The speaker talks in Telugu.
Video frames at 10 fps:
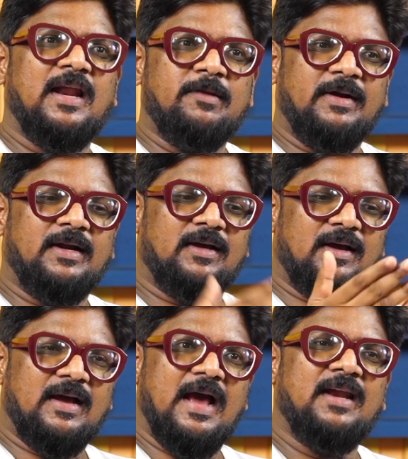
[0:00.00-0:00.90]
తాళి
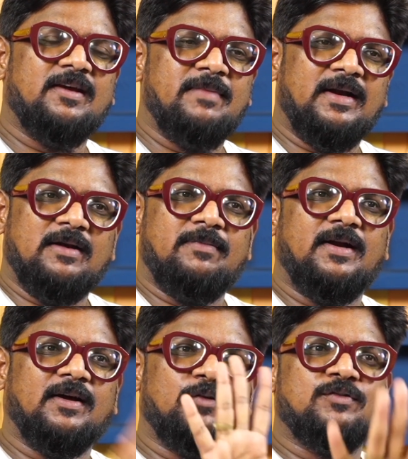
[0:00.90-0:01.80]
పెట్టక కాళ్ళకి మెట్టలు
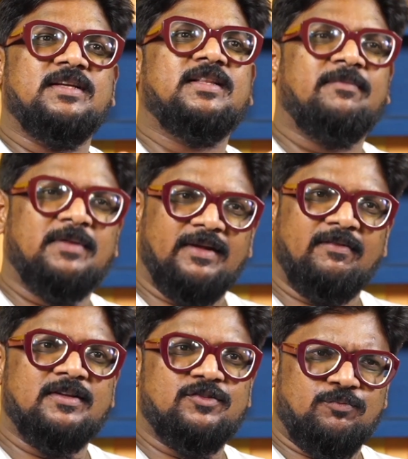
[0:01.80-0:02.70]
పెట్టక నువ్వు సీతమ్మ
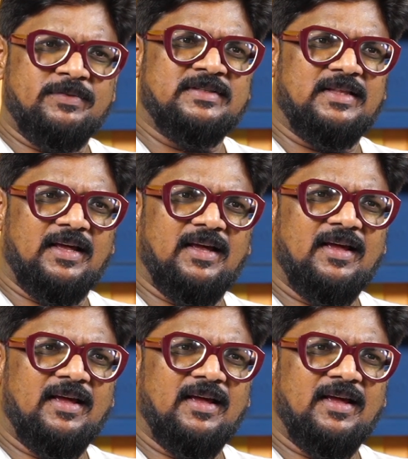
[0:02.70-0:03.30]
దేవిని చూపిస్తే